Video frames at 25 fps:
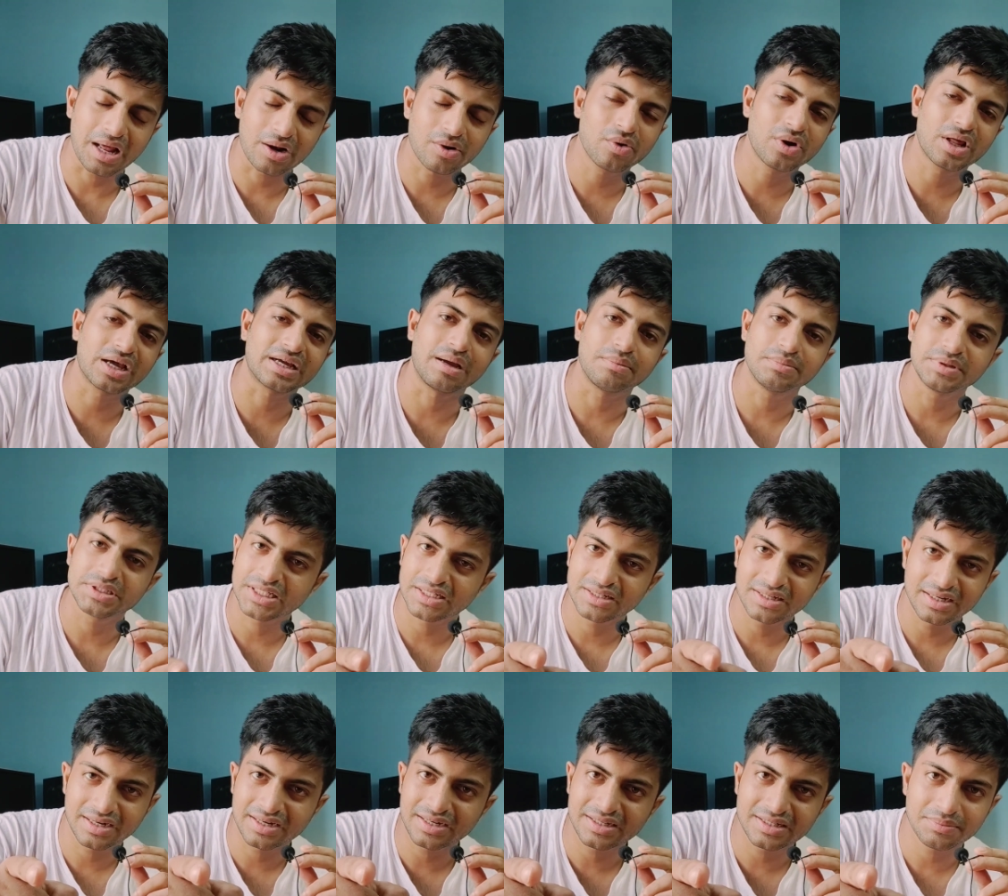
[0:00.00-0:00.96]
ভালো লাগে আমি এটা
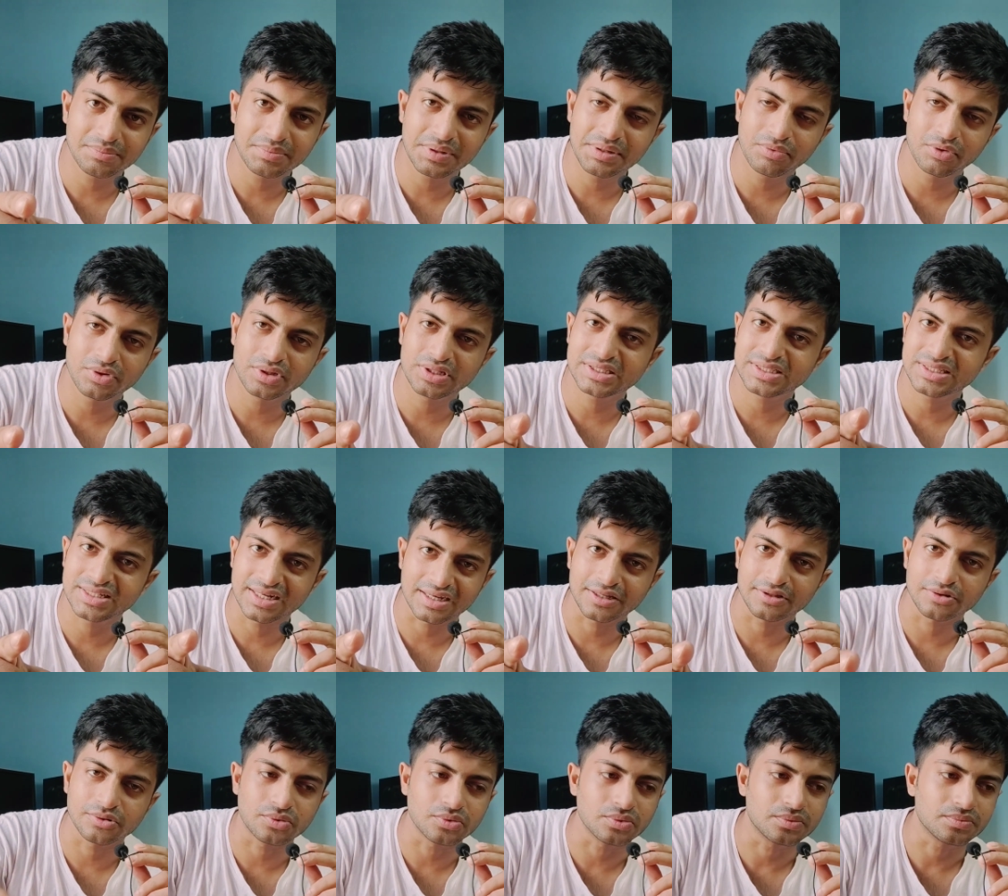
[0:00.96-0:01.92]
নেগেটিভলি বলতেছি না
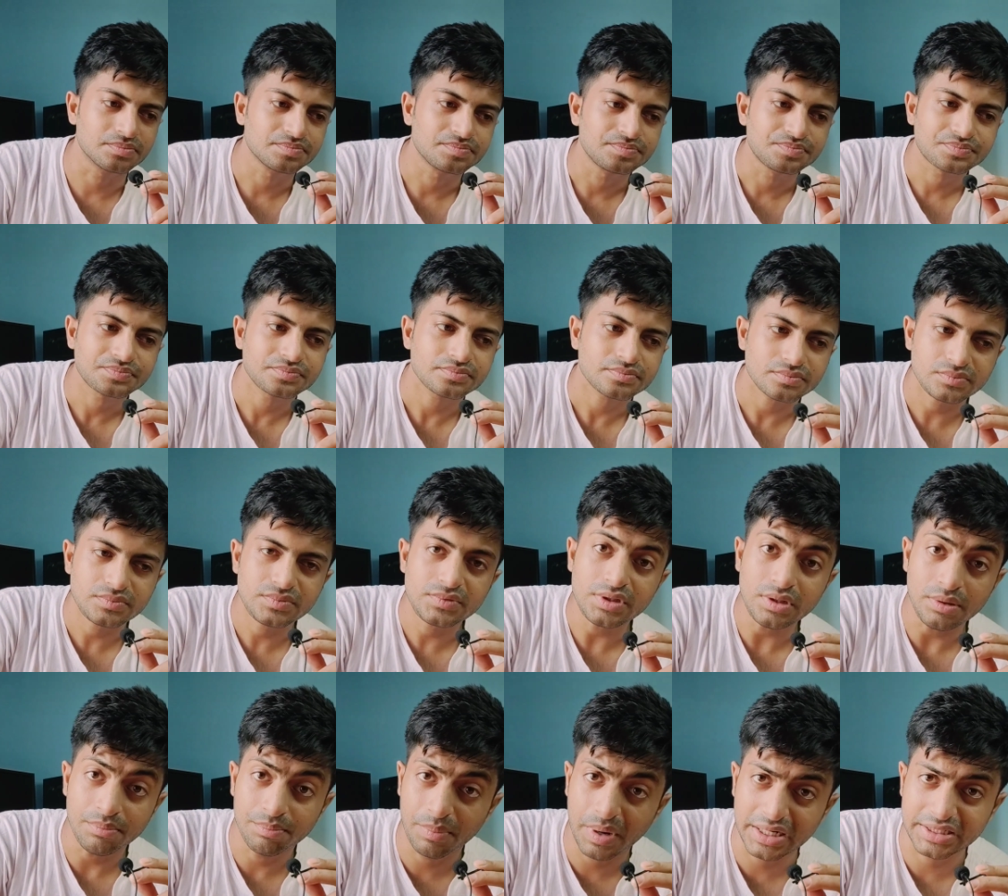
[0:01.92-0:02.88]
কিন্তু
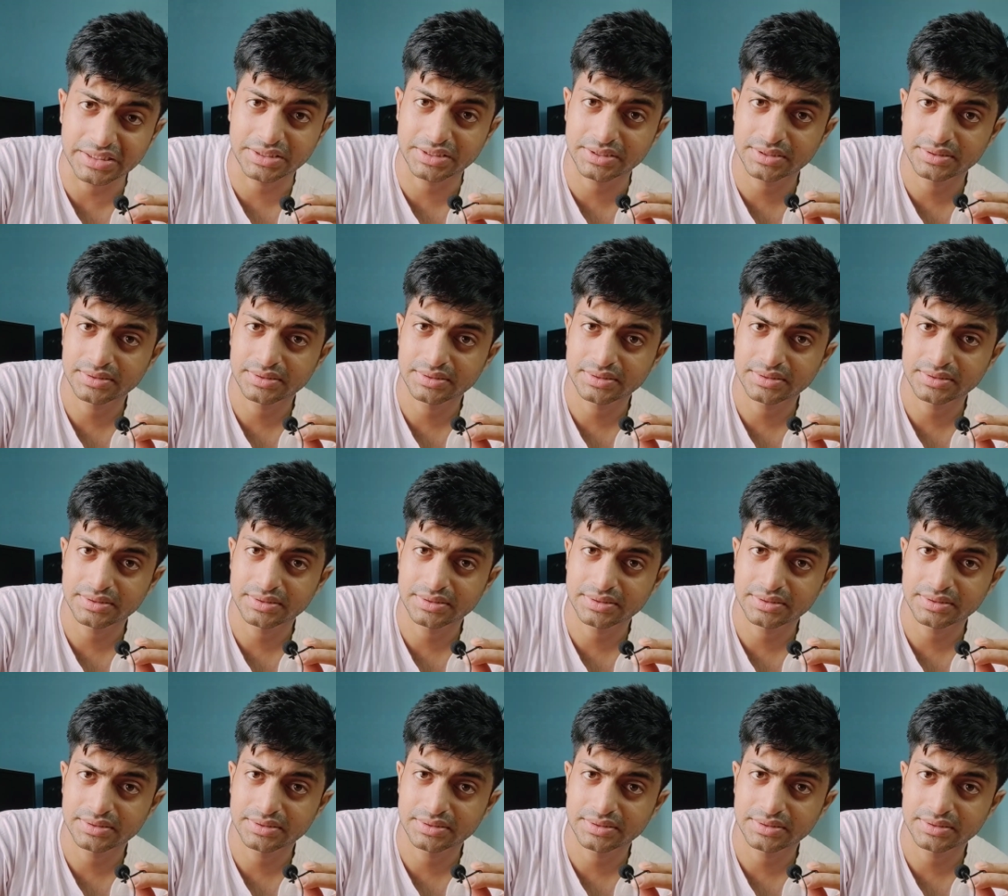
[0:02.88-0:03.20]
বাট